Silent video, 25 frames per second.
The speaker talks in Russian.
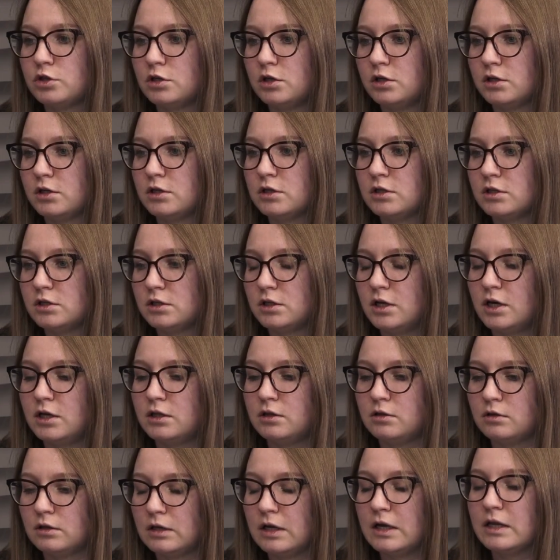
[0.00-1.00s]
для
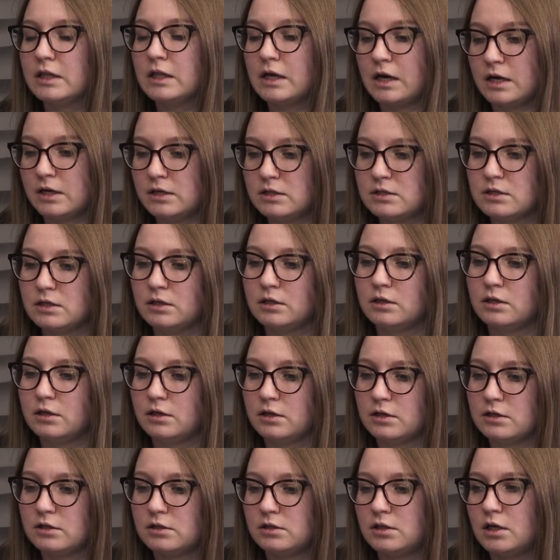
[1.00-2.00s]
кандидата, для нас и для
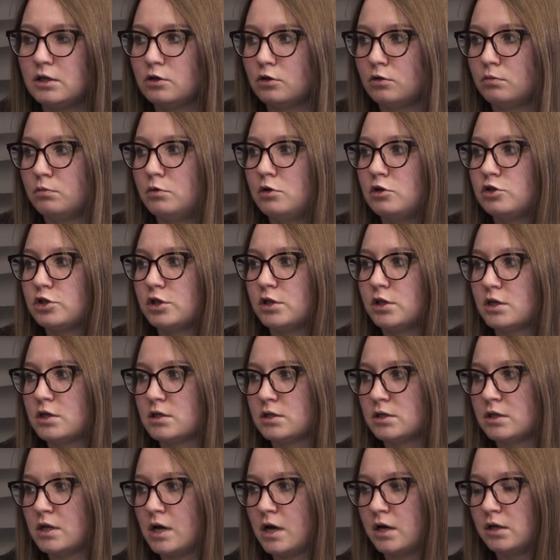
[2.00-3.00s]
кандидата он больше о
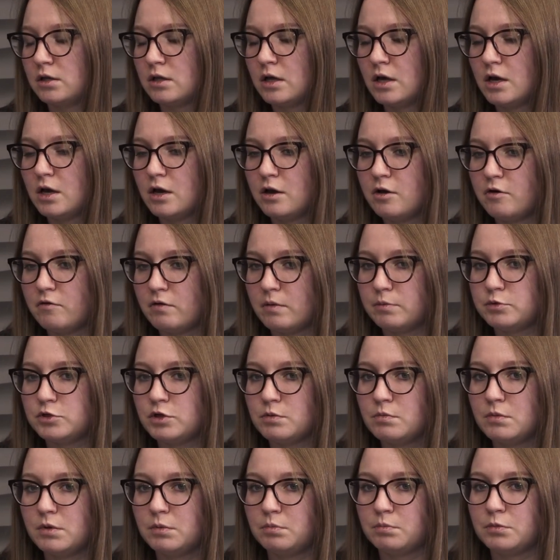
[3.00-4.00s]
нас знает.
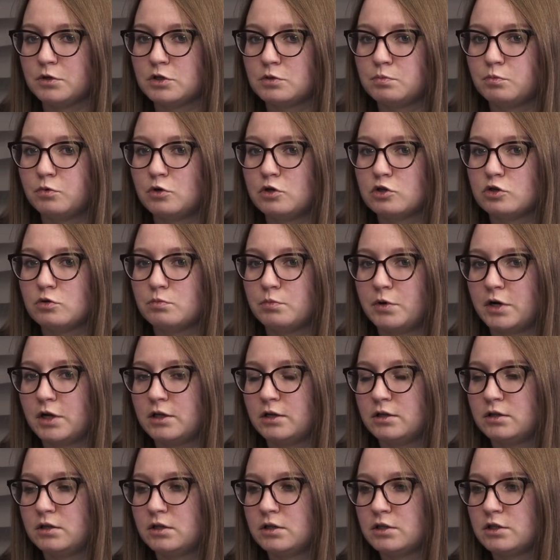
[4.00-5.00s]
Вообще мы используем
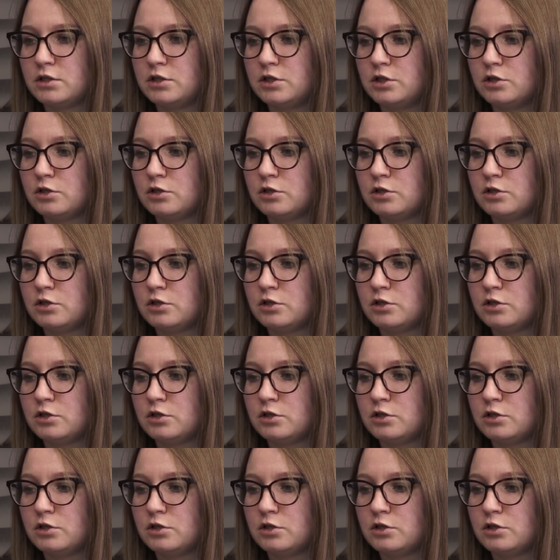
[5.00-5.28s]
порядка 30